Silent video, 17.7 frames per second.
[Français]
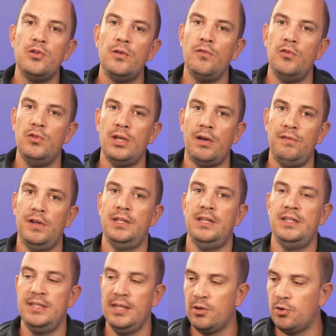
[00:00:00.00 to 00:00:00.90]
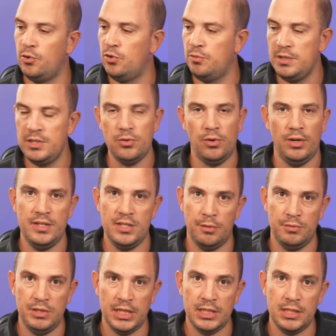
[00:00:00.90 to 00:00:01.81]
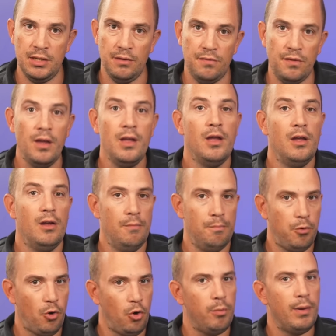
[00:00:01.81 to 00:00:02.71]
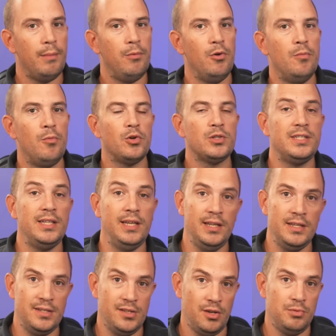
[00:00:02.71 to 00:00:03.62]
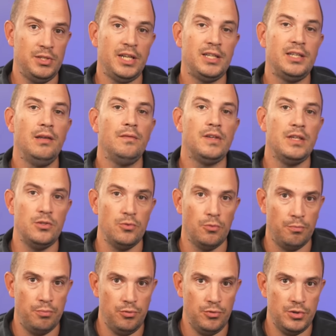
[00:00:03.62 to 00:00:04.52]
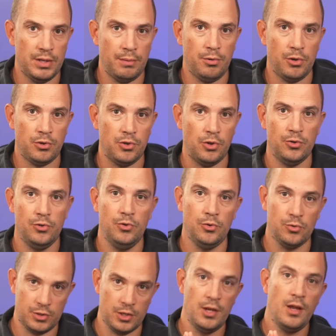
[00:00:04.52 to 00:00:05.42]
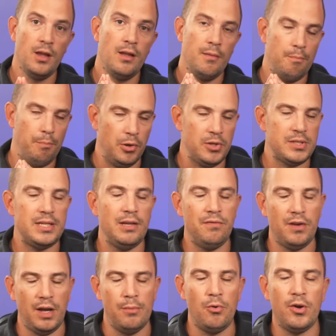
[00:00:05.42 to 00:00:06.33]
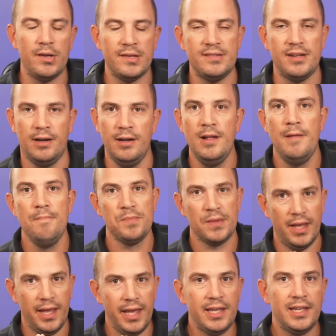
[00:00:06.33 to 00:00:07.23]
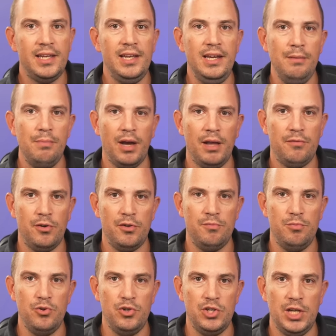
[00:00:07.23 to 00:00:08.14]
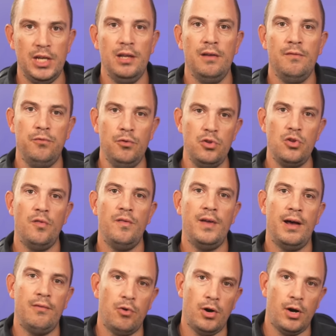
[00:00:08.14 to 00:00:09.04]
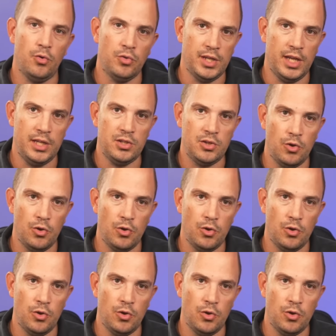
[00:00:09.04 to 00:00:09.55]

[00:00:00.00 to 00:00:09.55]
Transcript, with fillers: de venir faire des économies sur les objectifs. Probablement que c'est les objectifs qui sont plus importants. Donc pensez vraiment à ça. Équilibrez votre budget. Vous devez avoir en tête